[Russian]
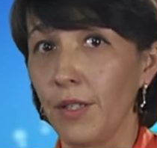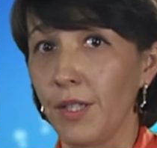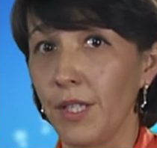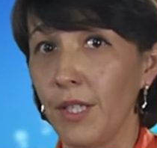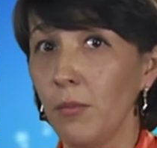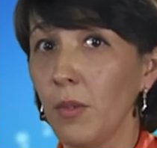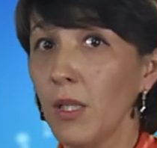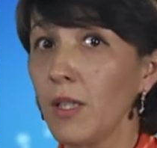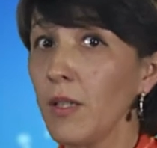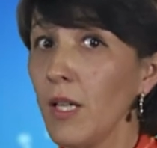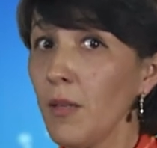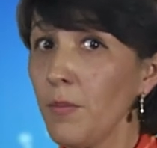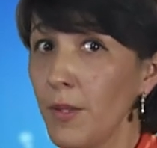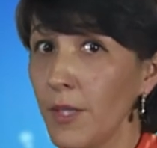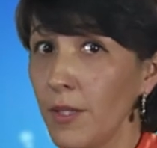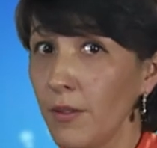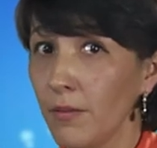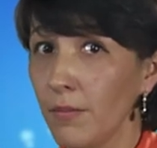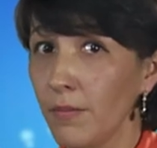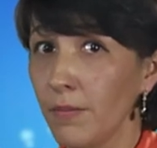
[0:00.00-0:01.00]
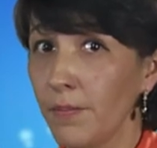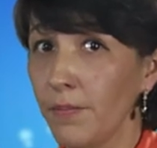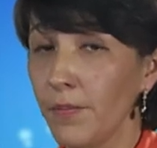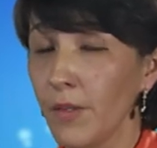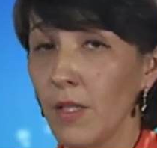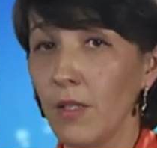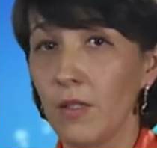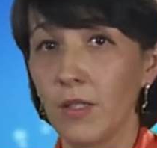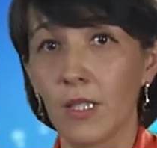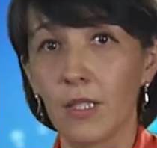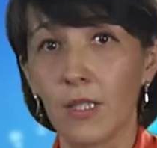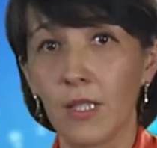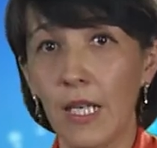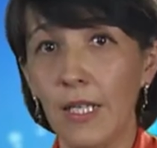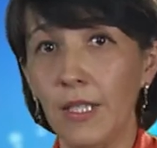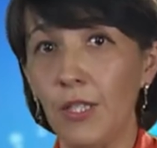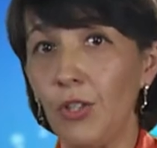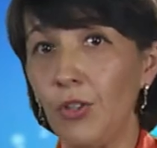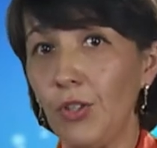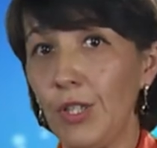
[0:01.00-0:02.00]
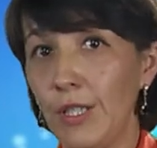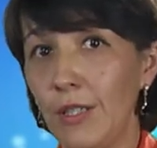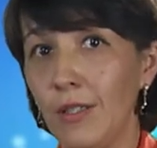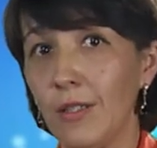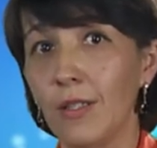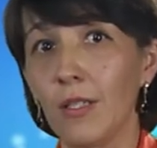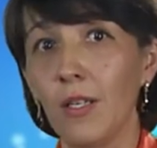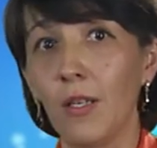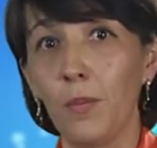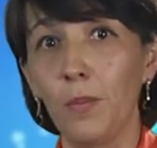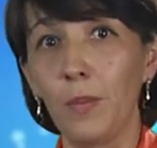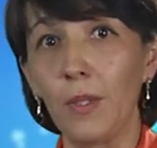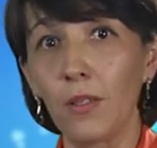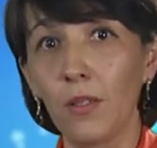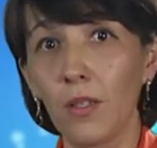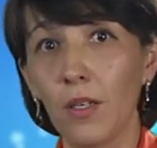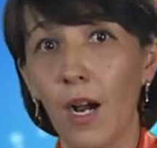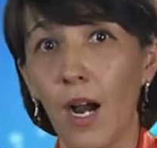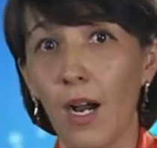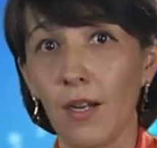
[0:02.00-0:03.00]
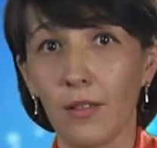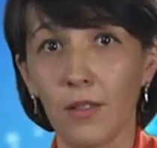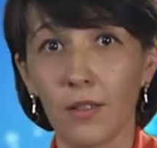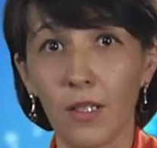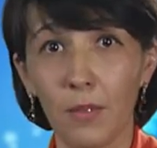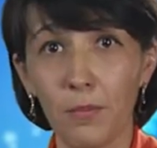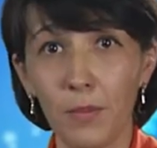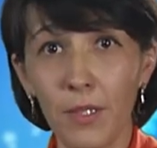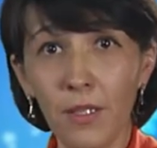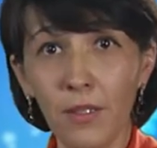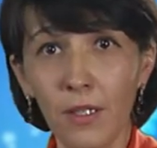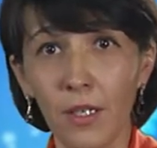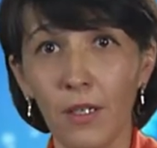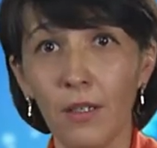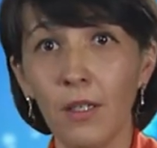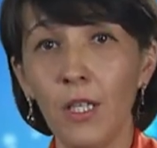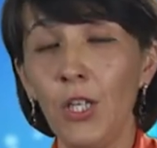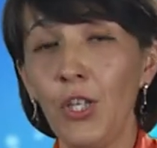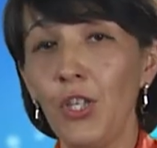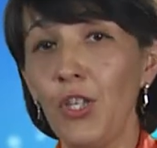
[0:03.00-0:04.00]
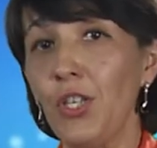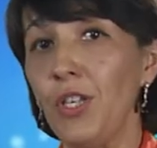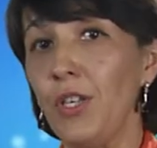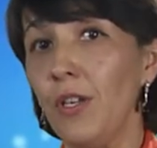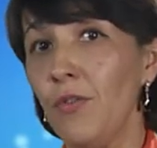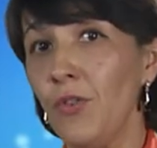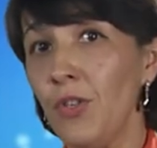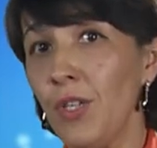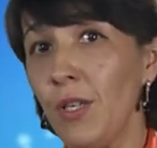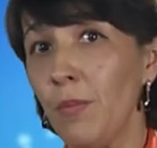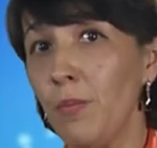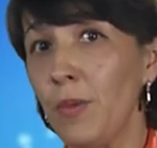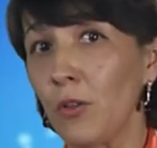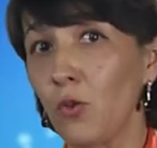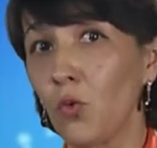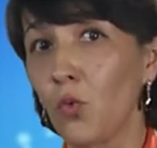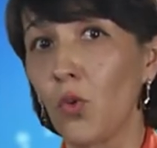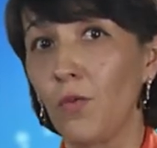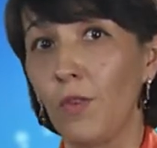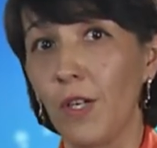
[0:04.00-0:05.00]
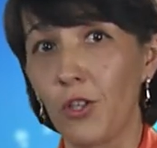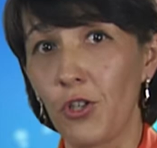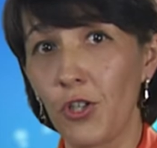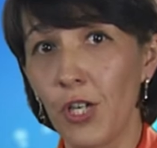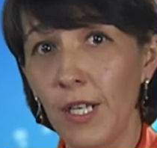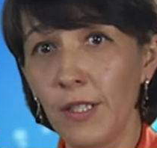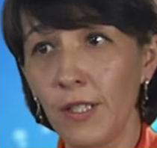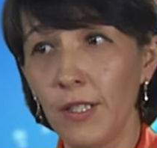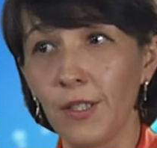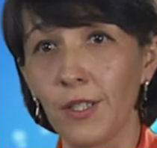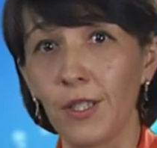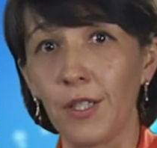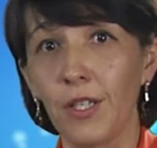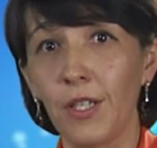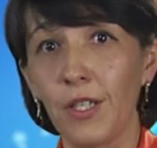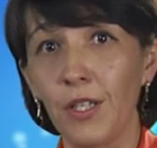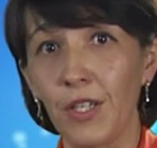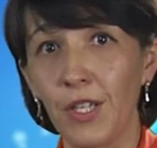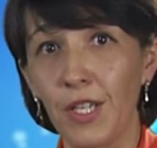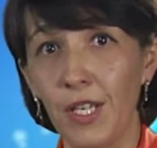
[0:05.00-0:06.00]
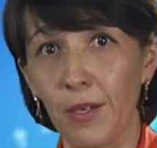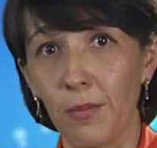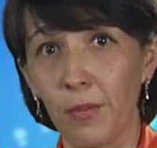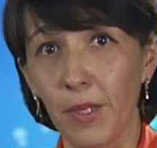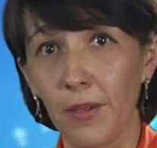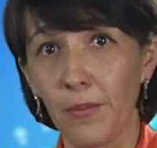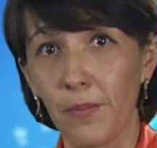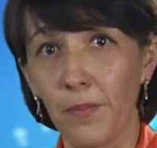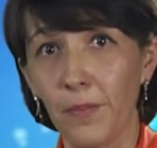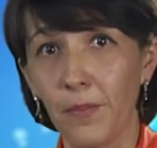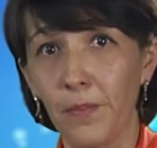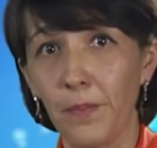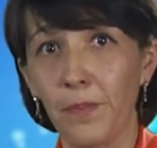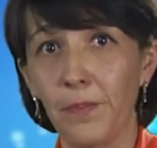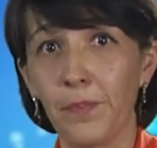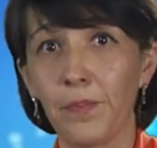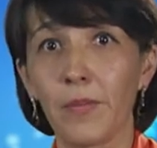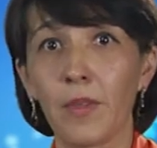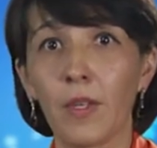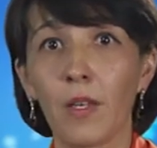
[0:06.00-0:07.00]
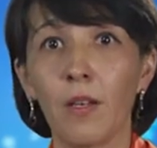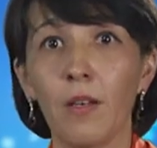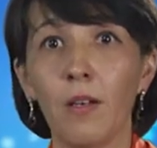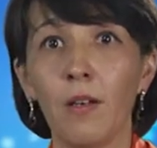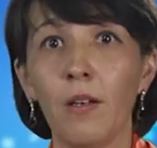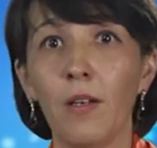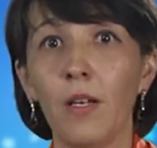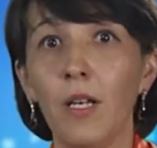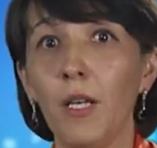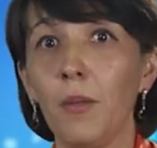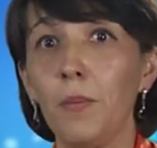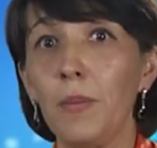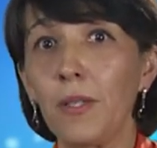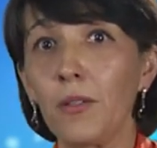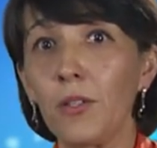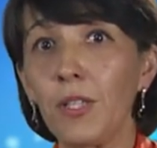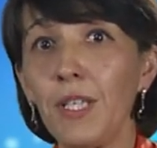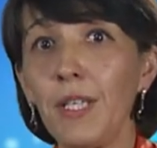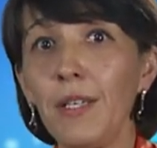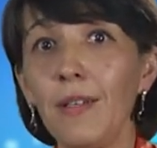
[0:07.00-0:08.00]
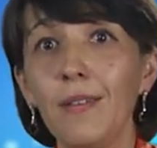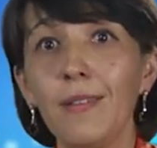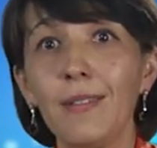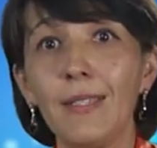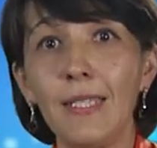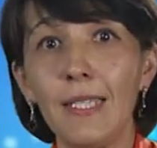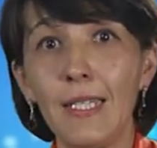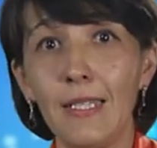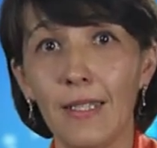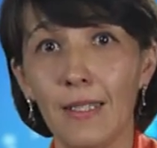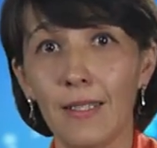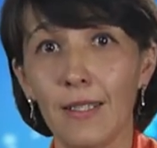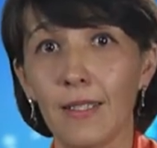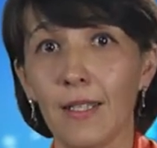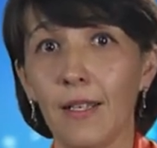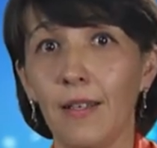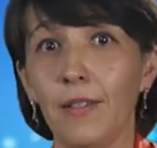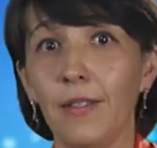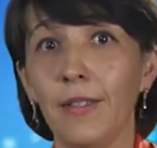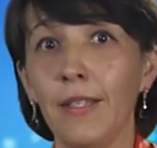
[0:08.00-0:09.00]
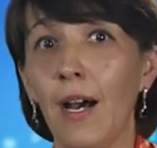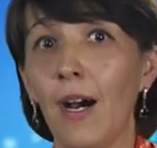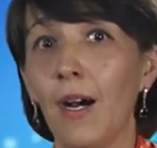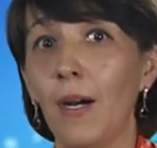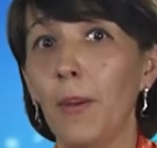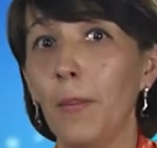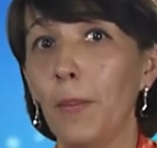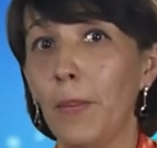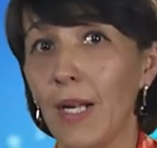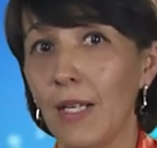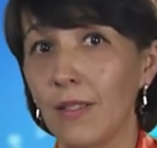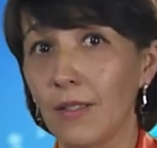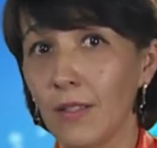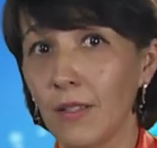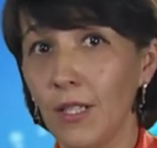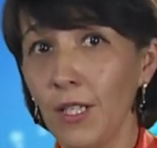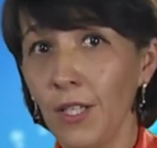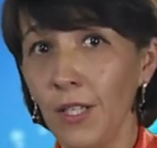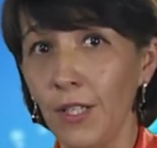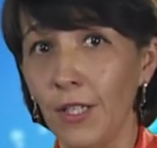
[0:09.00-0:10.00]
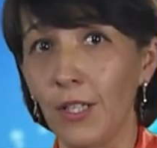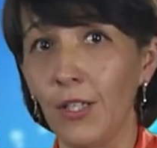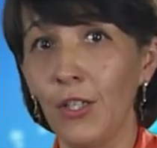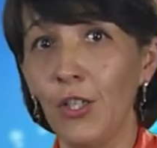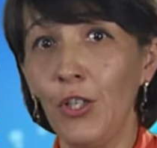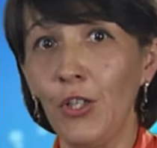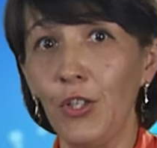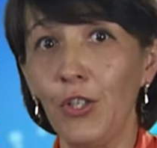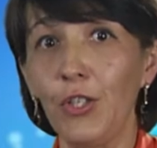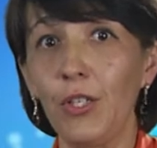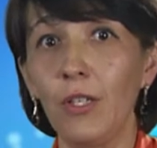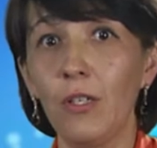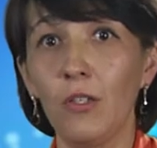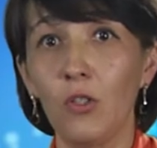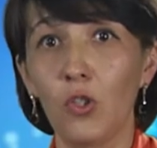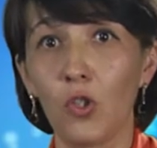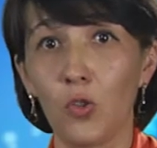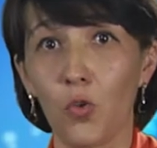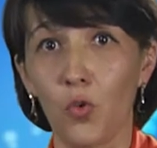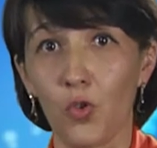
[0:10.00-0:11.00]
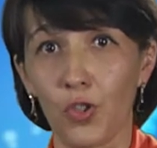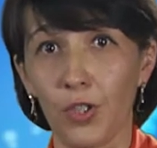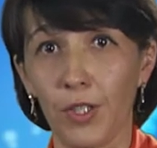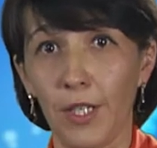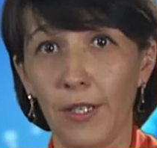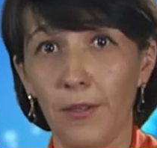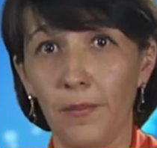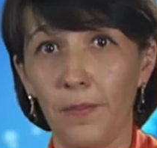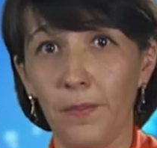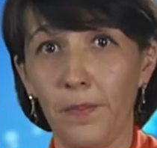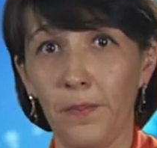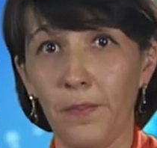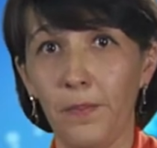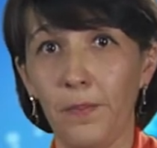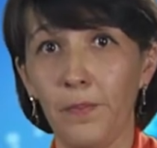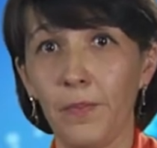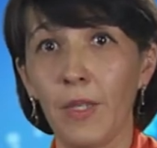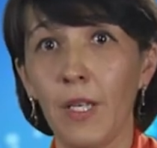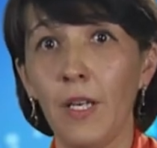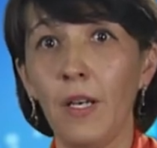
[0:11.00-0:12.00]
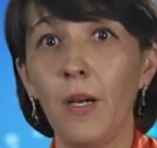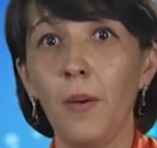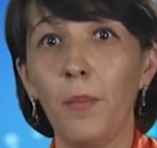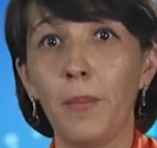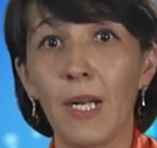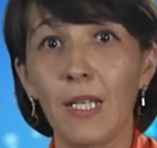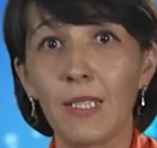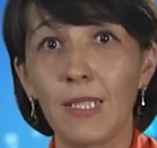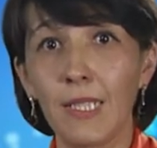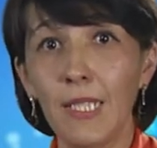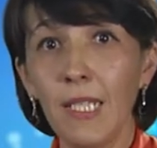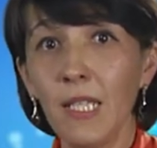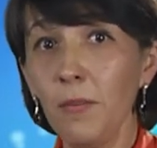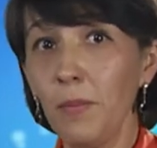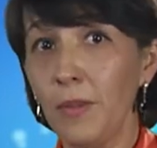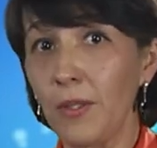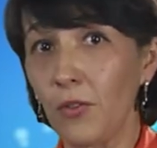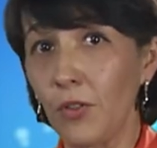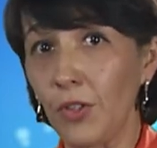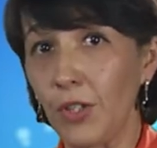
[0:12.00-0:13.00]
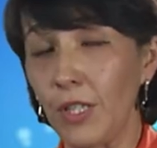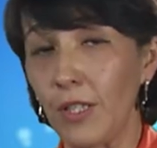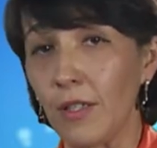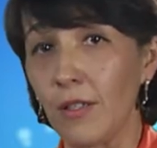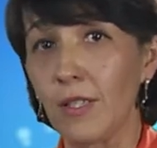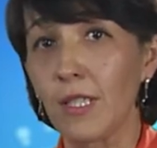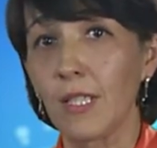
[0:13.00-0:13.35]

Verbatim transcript: гемоглобин состоит из белка глобина и небелковой части гемы. Белки делятся на простые и сложные. Простые белки